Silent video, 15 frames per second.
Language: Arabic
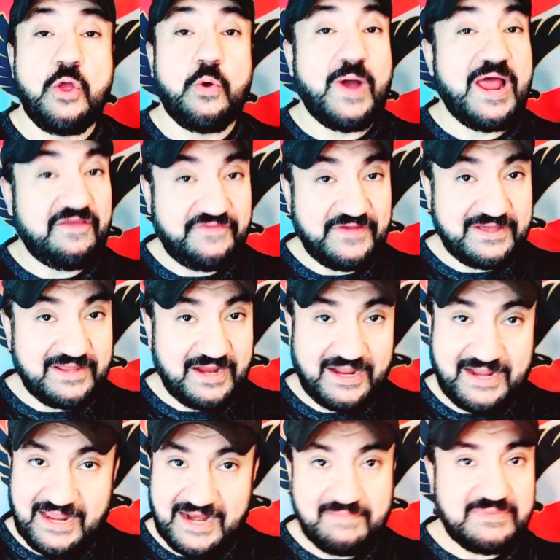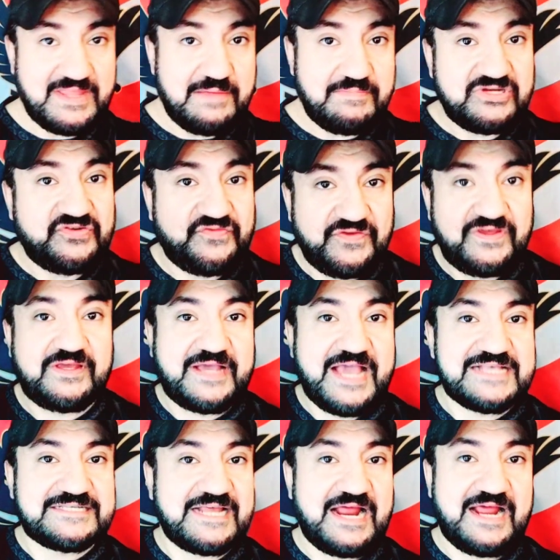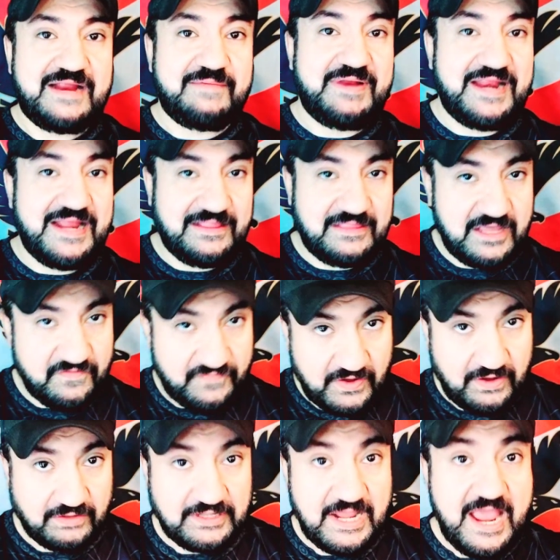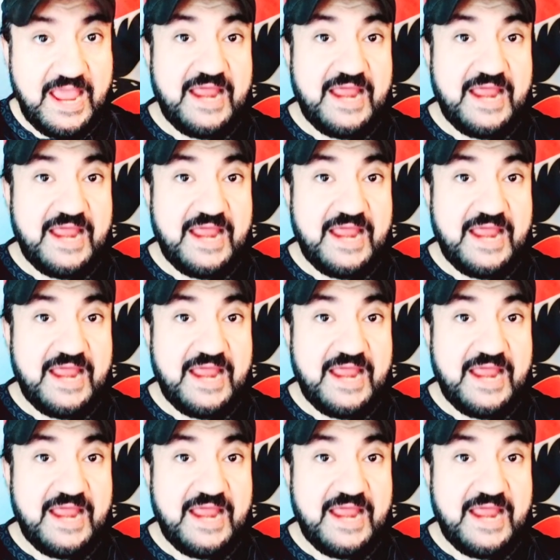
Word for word: وعلى فكره الكلام ده مش في كاس العالم للانديه فقط